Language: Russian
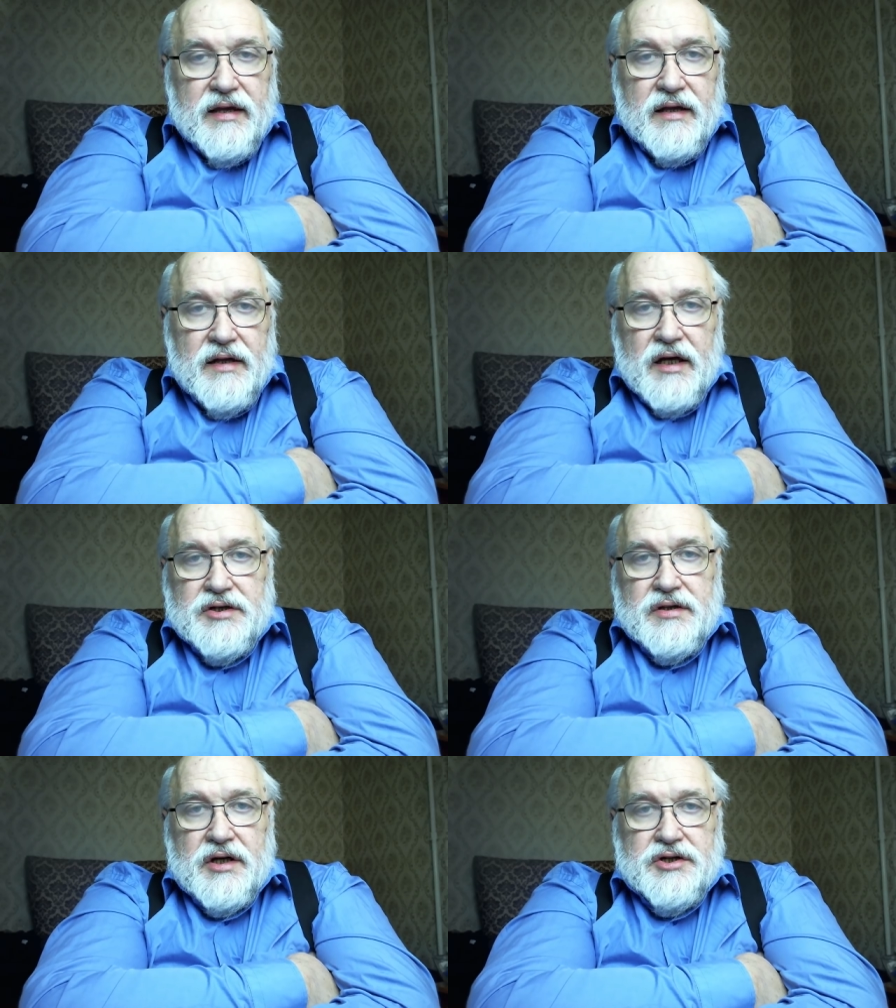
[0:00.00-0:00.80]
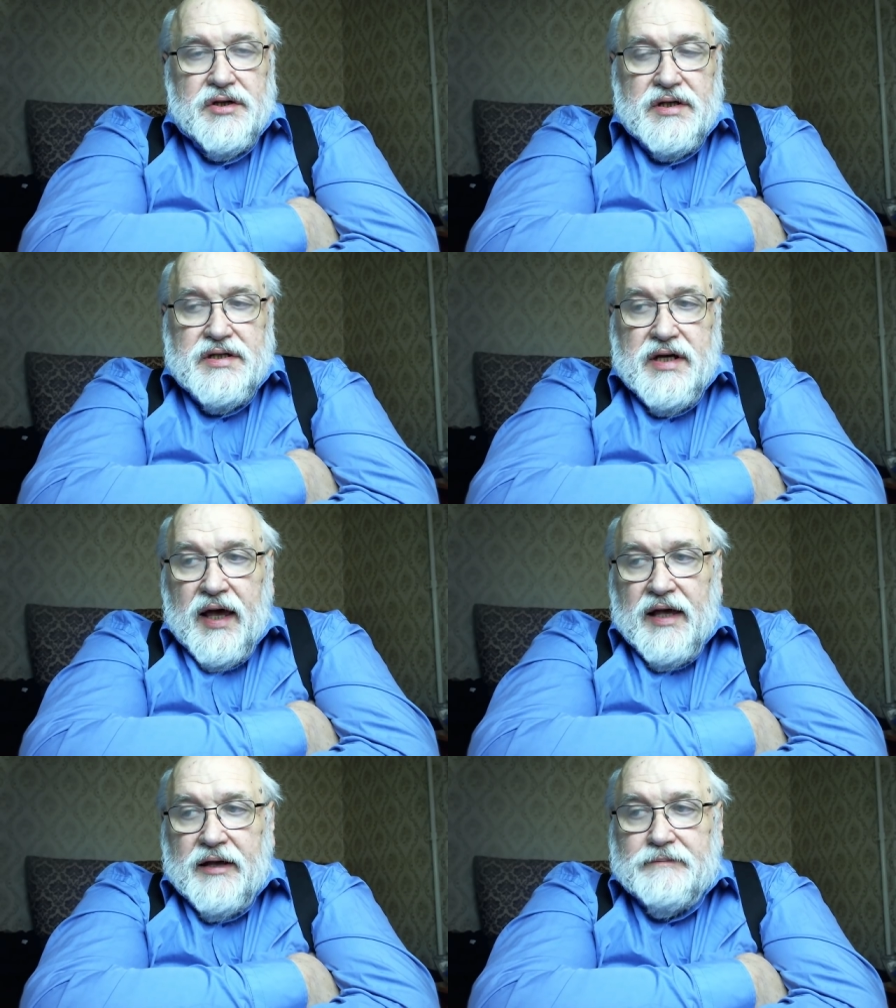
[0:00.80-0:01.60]
наш, значит,
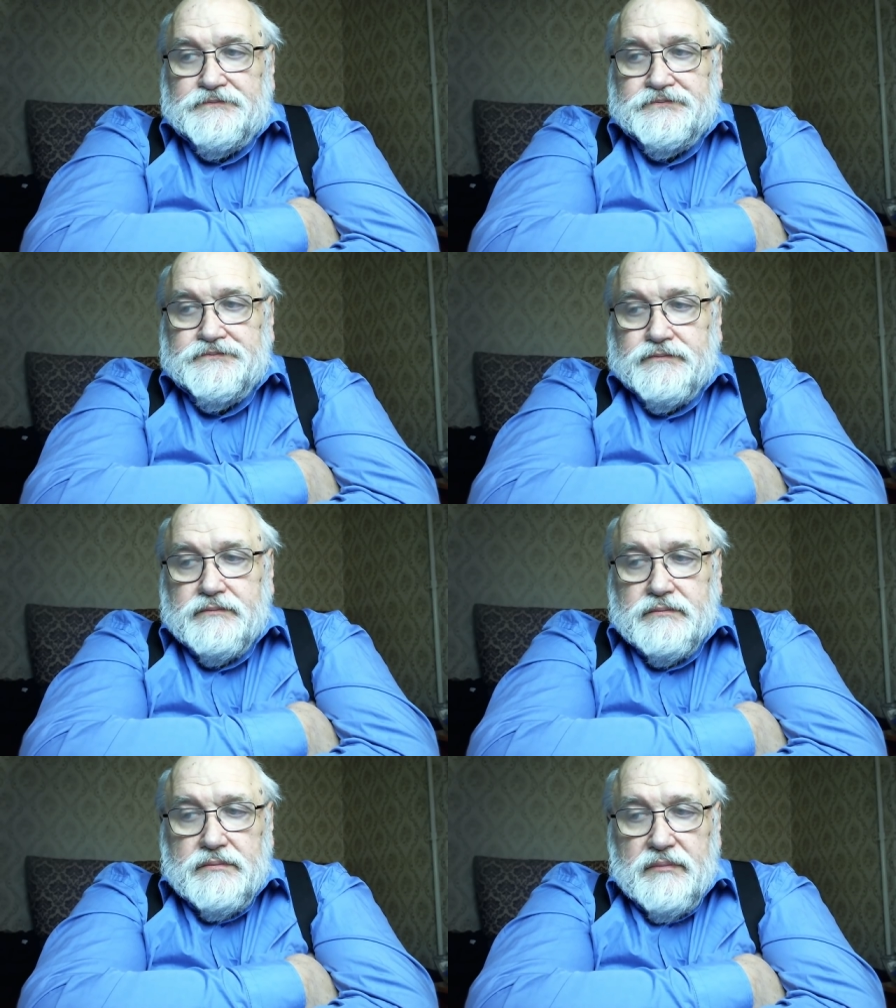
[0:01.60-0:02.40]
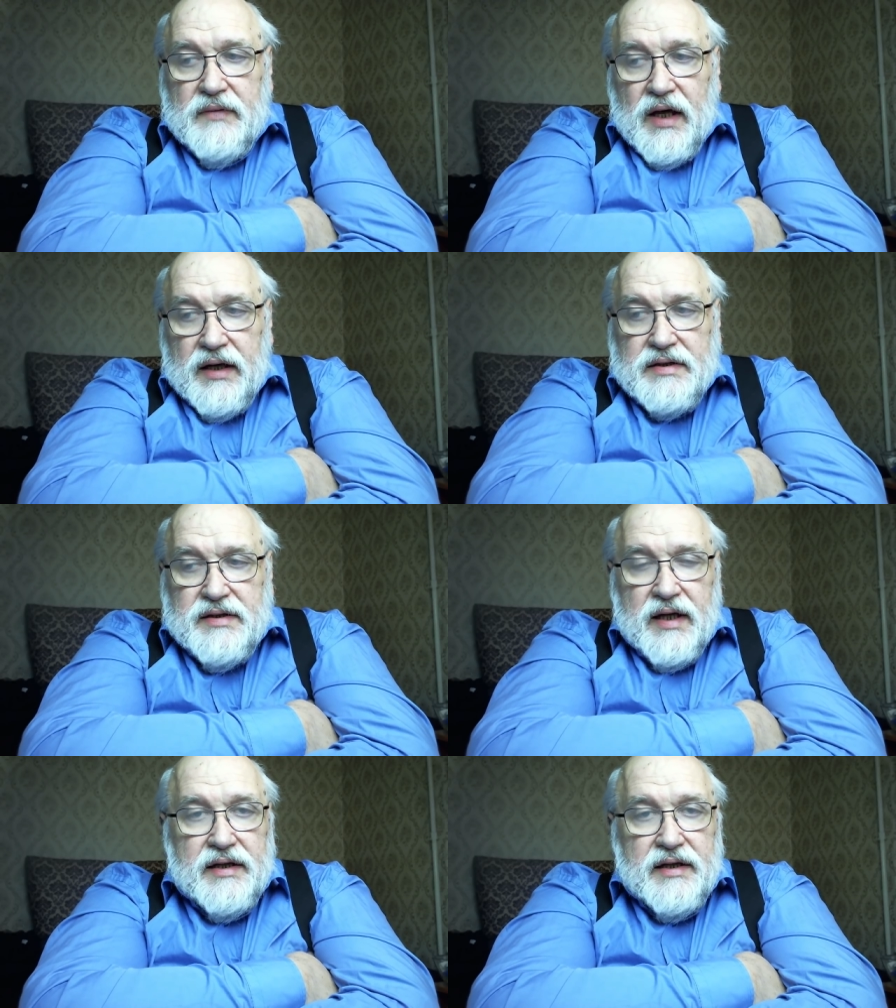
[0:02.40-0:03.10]
россиянин, резко